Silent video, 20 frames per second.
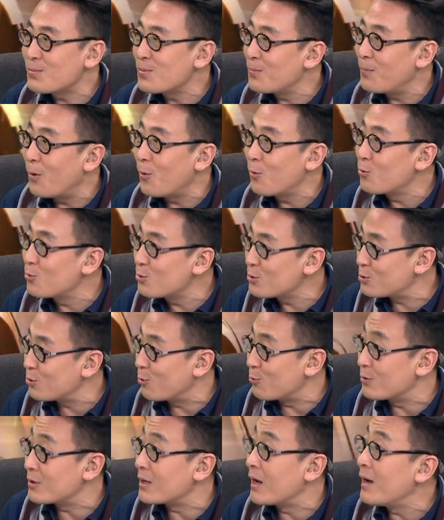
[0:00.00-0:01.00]
然？
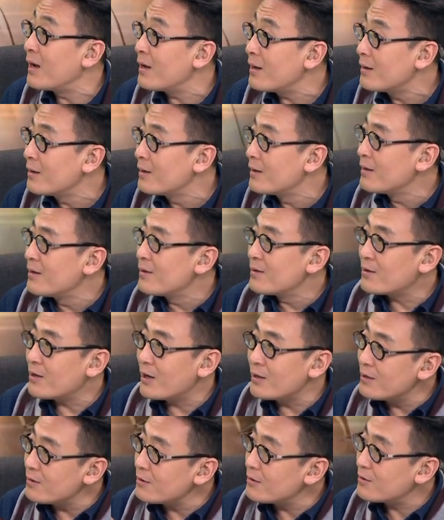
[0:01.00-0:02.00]
嗯，他能查
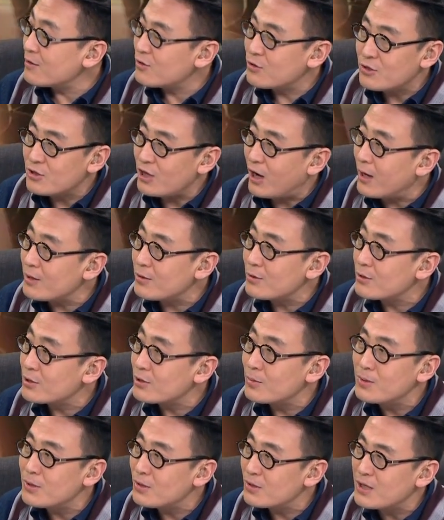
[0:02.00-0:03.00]
到什么叫查到你
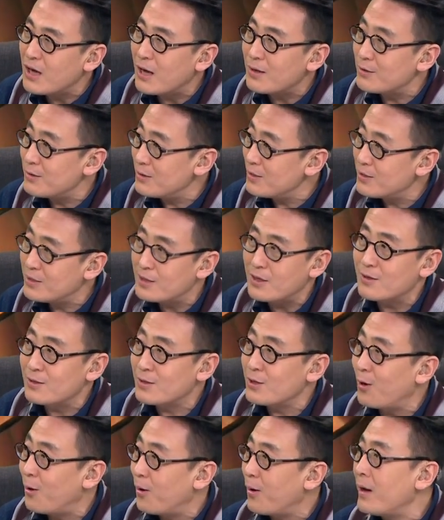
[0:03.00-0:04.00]
底儿掉？哎，
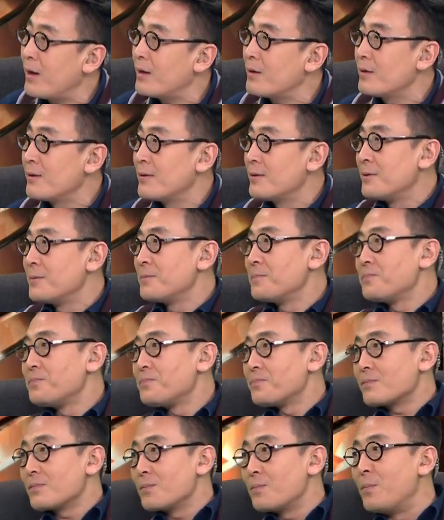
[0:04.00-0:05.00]
每一
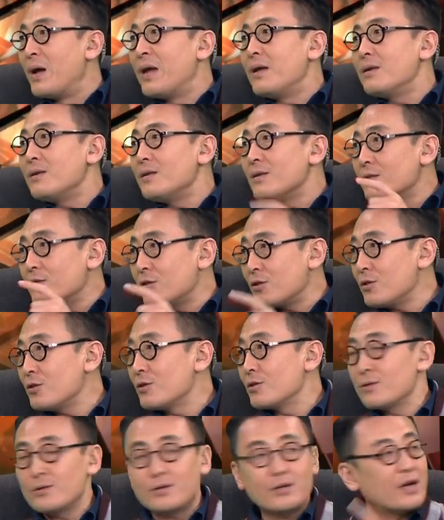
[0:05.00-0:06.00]
次开房，
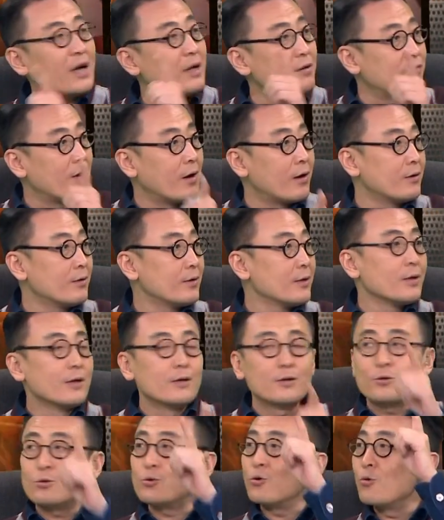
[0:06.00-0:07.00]
总共
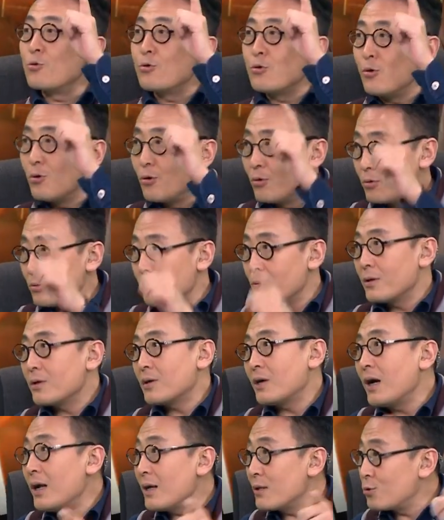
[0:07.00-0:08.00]
开了多少
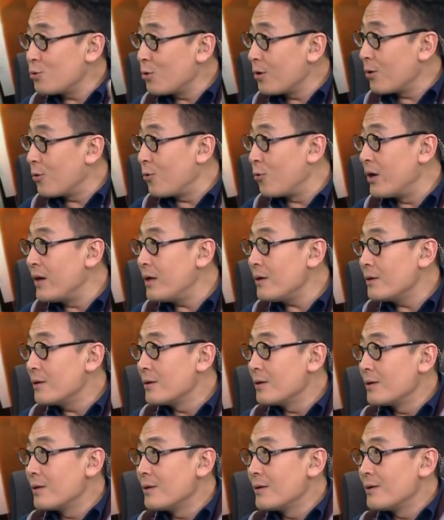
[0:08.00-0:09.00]
回？嗯，
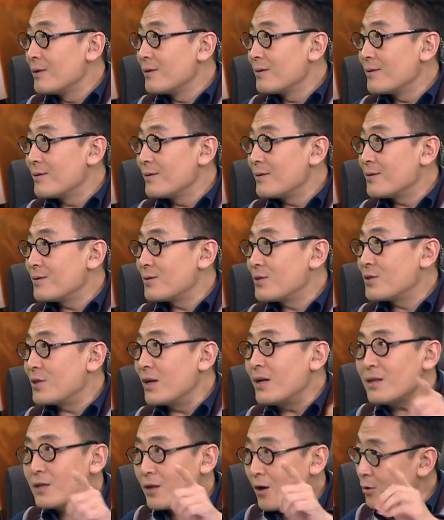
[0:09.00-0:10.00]
谁掏的
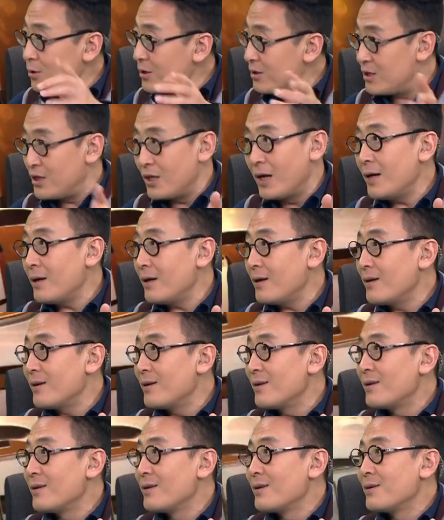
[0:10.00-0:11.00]
钱？中间
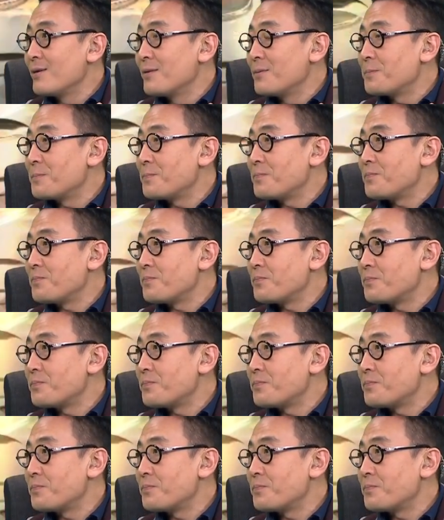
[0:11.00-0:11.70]
多少时间？